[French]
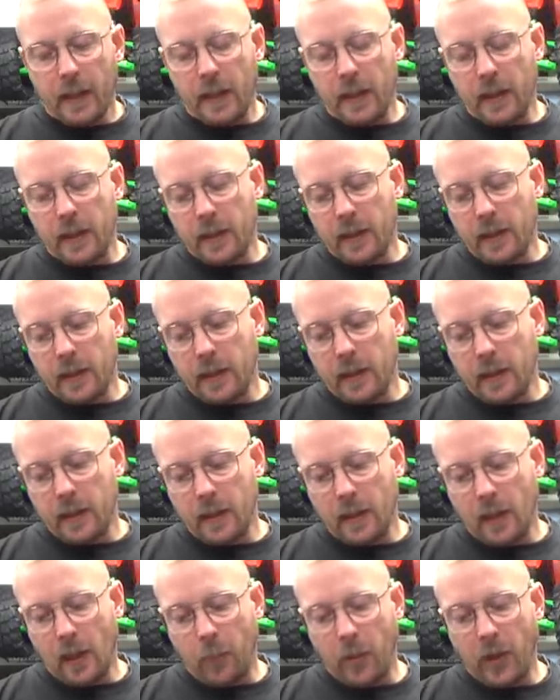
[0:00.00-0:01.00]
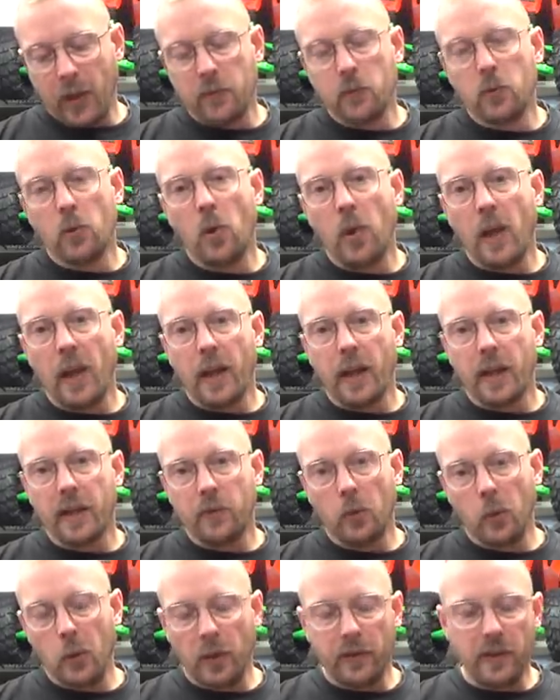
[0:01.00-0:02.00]
Euh, après venu le
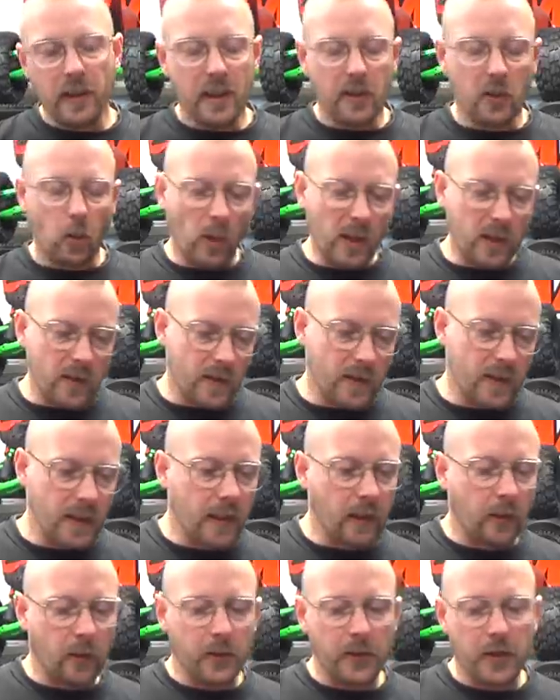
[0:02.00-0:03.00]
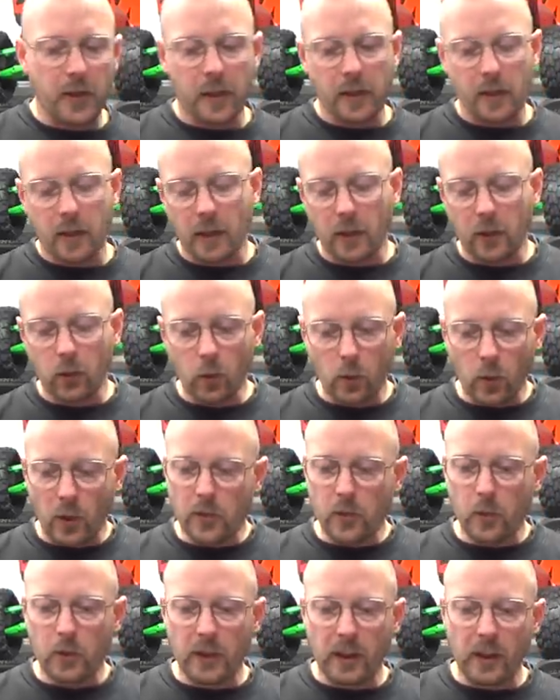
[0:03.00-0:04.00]
REVO avec 350, il y en a deux,
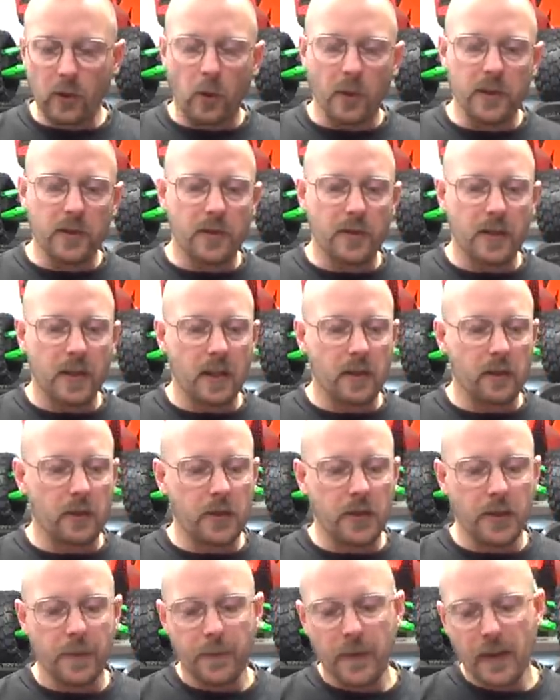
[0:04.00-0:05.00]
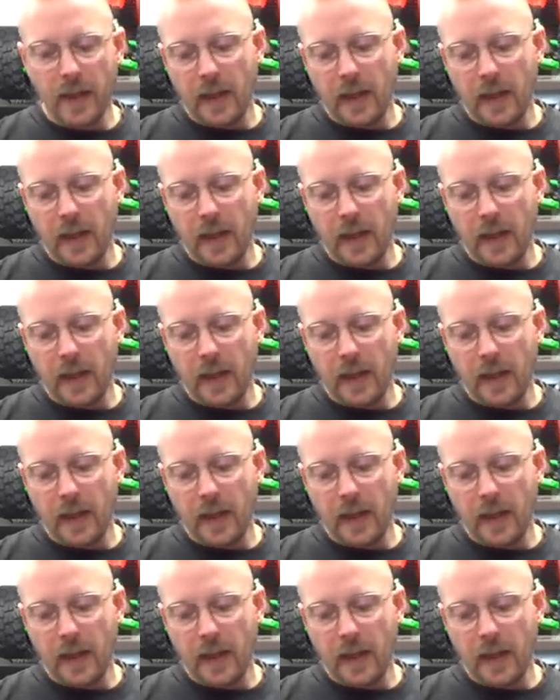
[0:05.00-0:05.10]
trois autres avec 350.